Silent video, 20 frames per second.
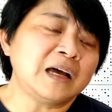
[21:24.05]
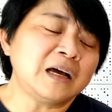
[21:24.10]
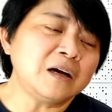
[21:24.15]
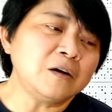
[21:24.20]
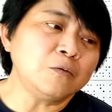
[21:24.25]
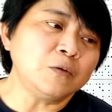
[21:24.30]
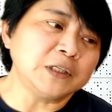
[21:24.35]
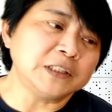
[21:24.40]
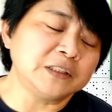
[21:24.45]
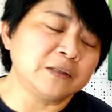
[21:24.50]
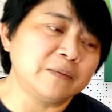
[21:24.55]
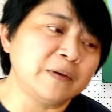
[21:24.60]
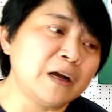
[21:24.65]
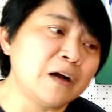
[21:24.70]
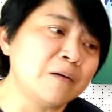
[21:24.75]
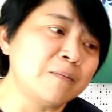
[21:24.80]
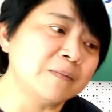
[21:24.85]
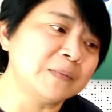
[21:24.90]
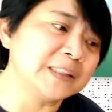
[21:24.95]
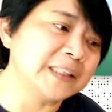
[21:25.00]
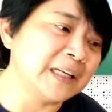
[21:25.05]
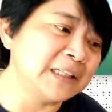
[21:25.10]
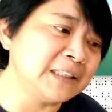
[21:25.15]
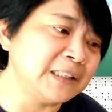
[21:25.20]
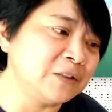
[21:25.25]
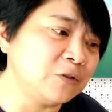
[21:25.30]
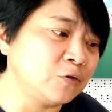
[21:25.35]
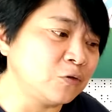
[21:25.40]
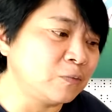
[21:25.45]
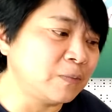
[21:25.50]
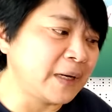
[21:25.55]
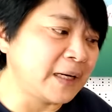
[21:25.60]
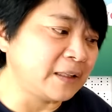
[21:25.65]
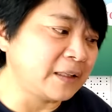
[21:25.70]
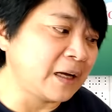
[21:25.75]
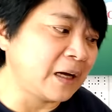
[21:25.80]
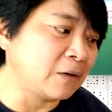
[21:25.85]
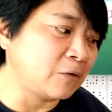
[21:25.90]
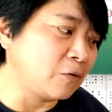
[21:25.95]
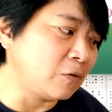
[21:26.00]
然后为什么要在京都买
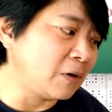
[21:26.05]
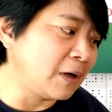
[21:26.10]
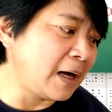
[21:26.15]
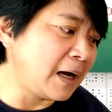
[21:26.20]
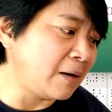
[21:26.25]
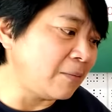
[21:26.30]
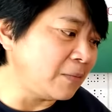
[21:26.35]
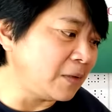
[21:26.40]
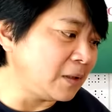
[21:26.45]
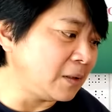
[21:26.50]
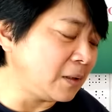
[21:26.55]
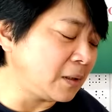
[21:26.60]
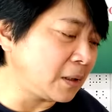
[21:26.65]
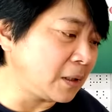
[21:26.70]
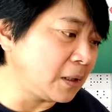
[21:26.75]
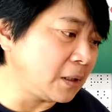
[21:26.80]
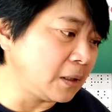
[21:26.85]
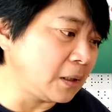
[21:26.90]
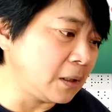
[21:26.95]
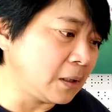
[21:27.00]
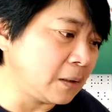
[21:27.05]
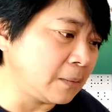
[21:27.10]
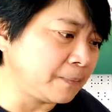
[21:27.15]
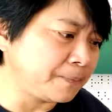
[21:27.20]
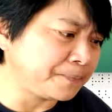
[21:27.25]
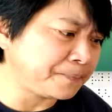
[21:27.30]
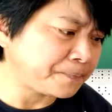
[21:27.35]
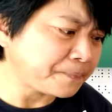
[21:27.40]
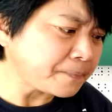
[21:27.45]
糖果？他们的那个。